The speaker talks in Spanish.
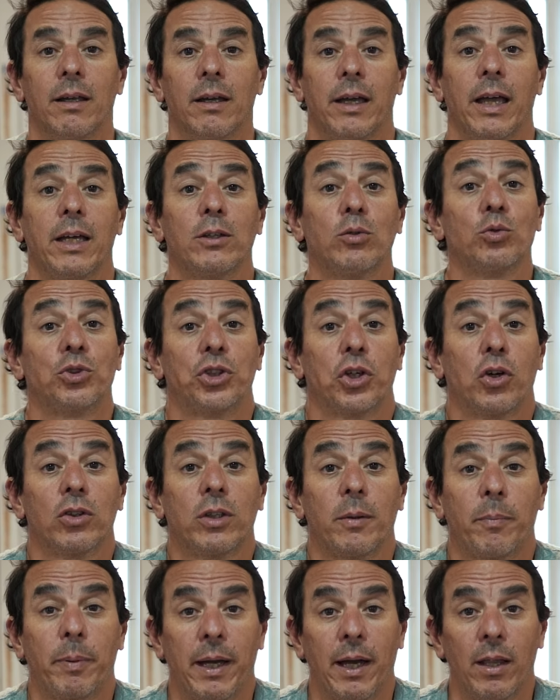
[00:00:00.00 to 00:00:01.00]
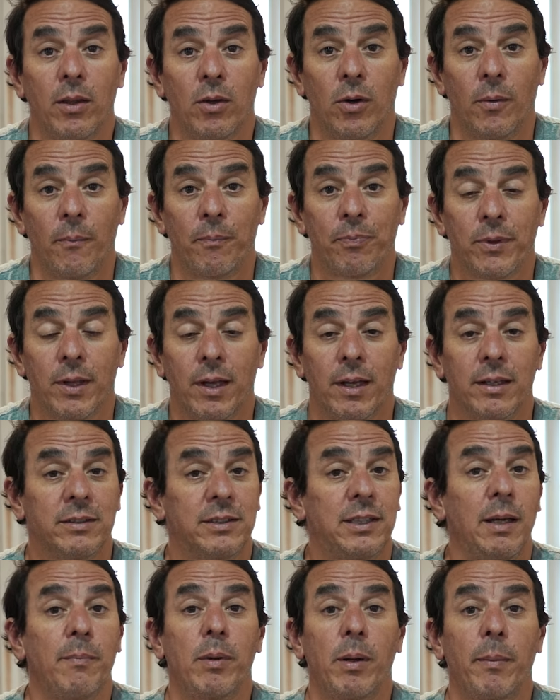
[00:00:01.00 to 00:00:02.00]
¿Qué es un chicote pegado?
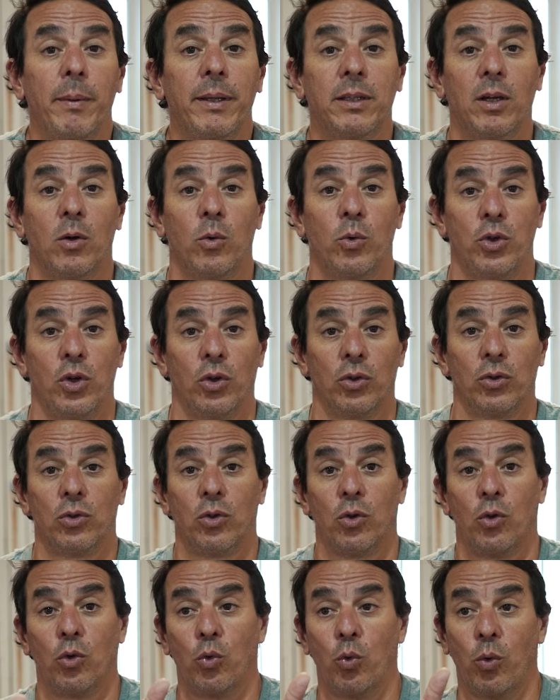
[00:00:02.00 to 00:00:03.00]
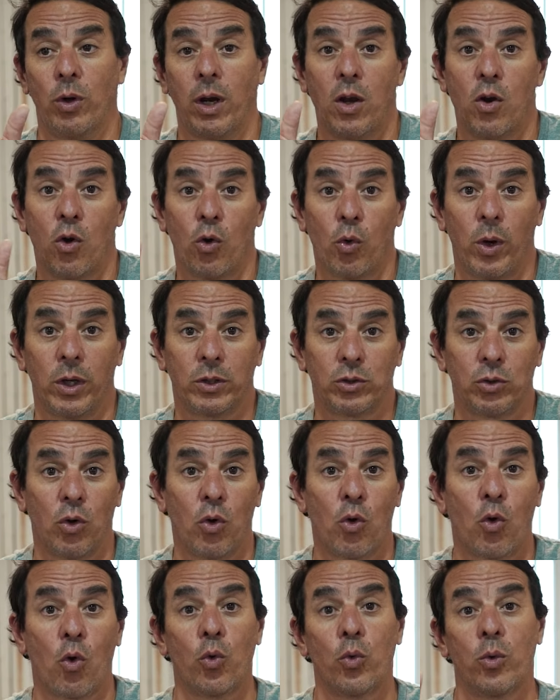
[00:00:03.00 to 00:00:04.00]
Simplemente la unión de un nylon grueso
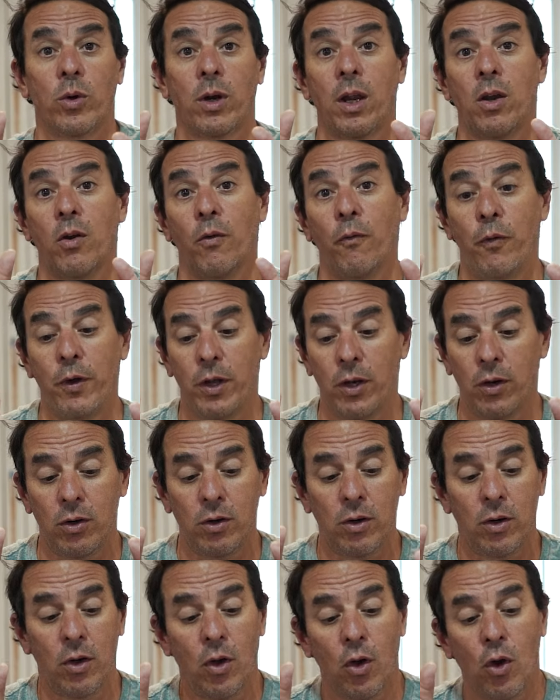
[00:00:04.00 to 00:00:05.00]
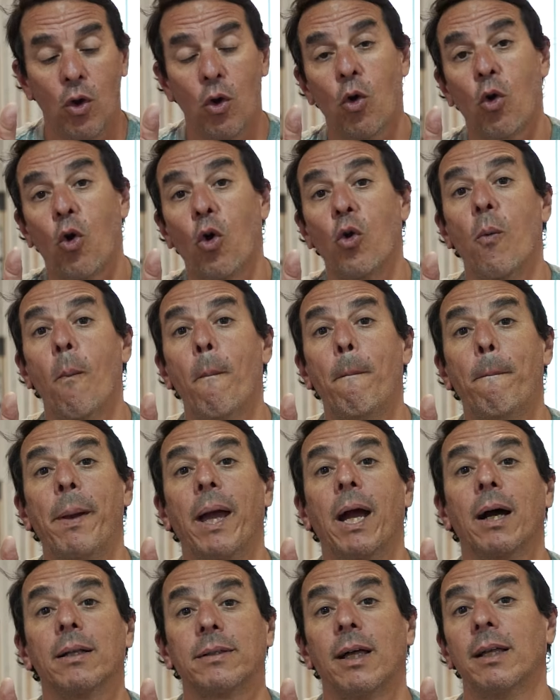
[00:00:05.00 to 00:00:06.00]
con un nylon fino con un
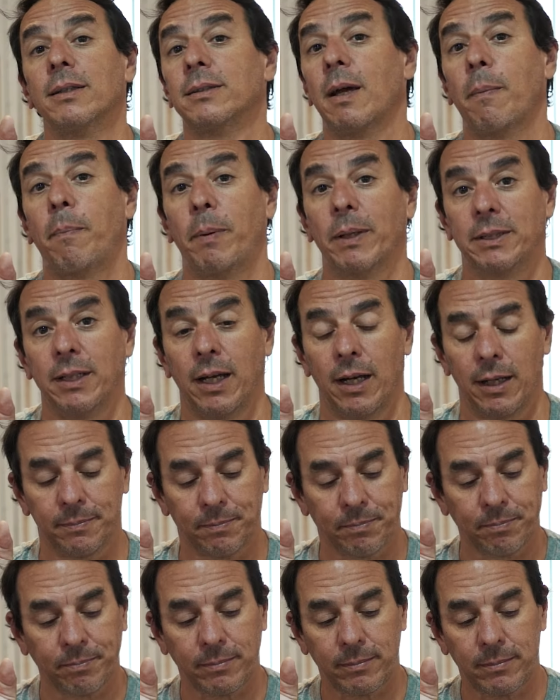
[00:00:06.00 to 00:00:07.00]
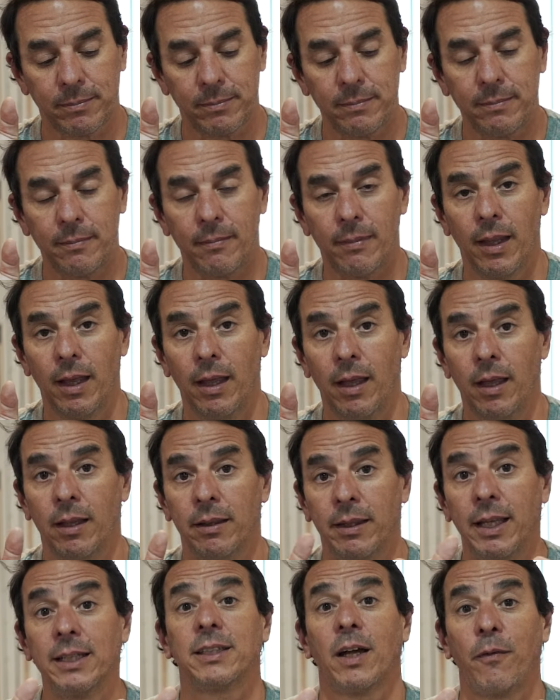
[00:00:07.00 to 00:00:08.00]
pegatanza especial.
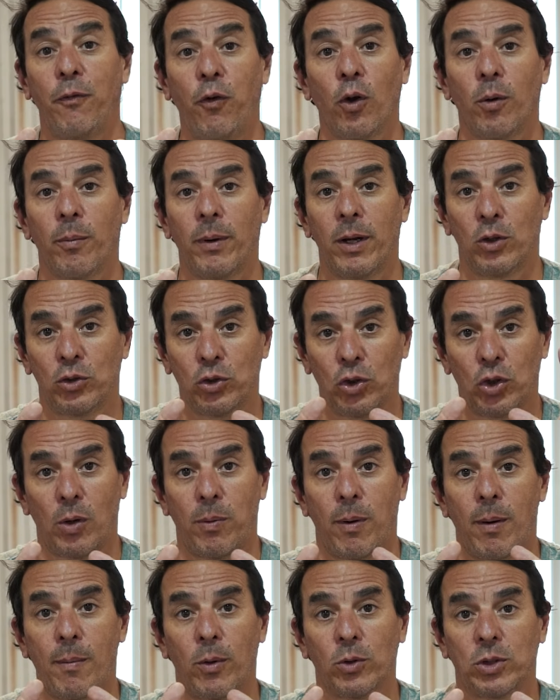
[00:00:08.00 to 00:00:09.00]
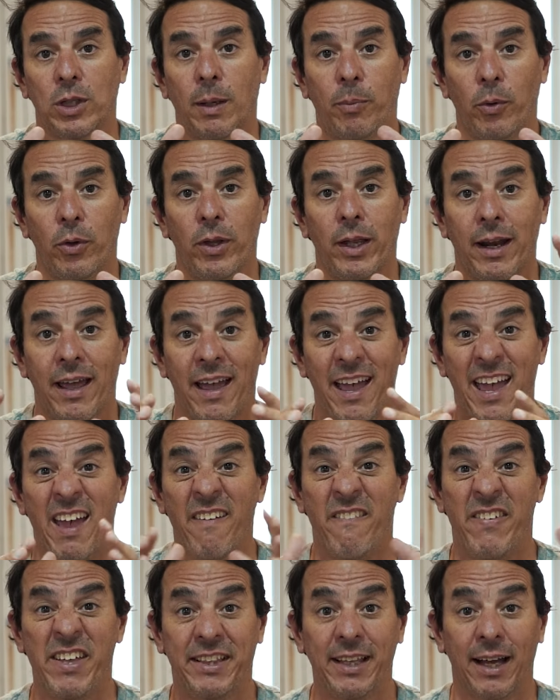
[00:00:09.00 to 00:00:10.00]
De esa forma nosotros vamos a poder
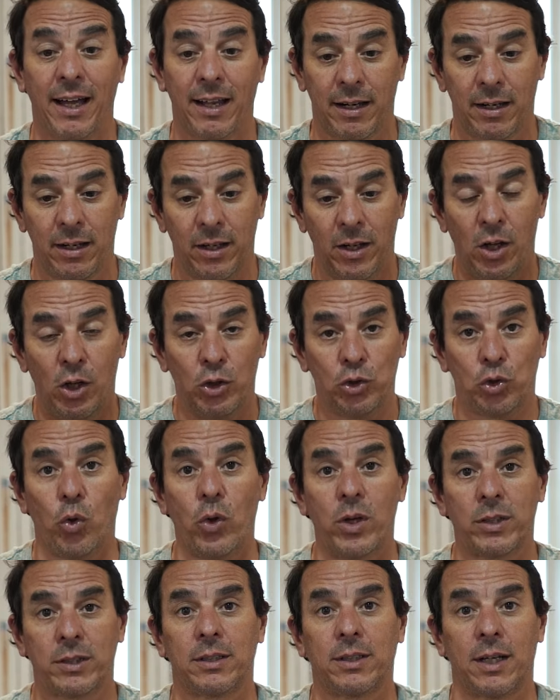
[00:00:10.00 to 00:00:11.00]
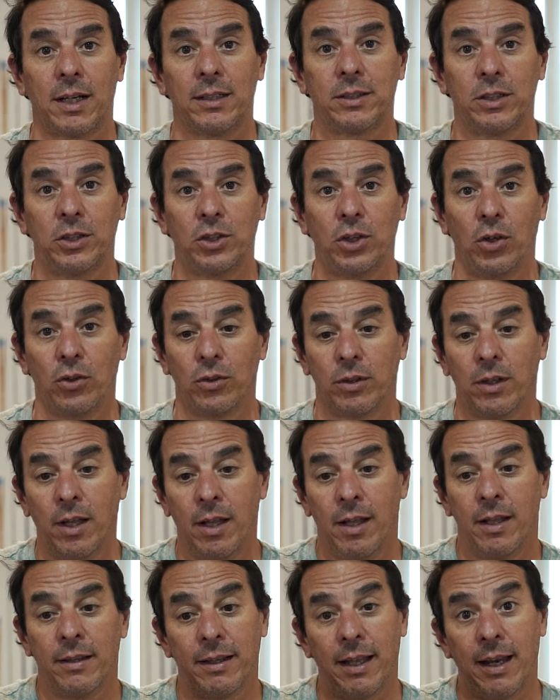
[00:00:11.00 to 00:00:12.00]
evitar toda esa transición
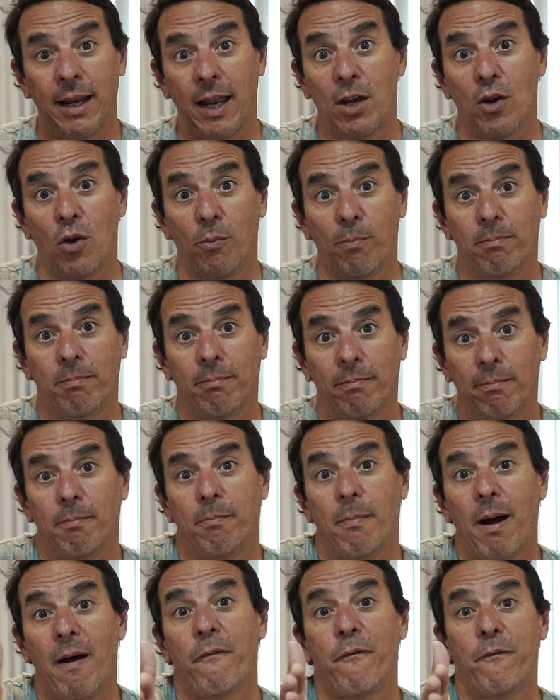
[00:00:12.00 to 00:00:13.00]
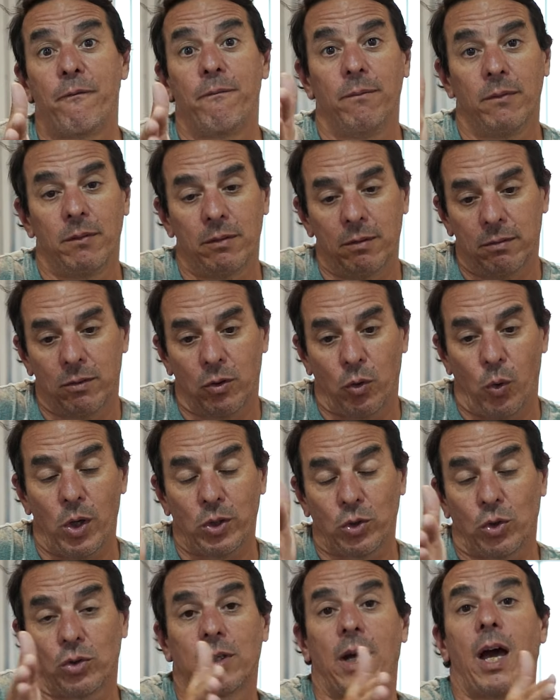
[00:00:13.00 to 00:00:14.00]
de nylon más
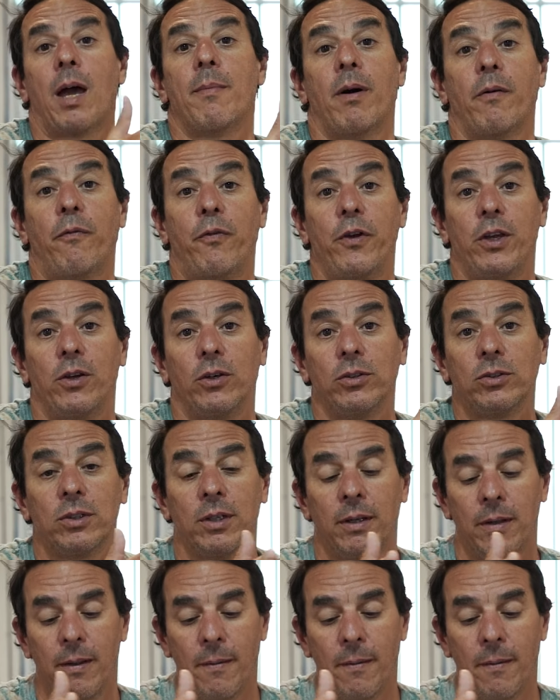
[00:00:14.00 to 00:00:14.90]
gruesos, cada vez más finos,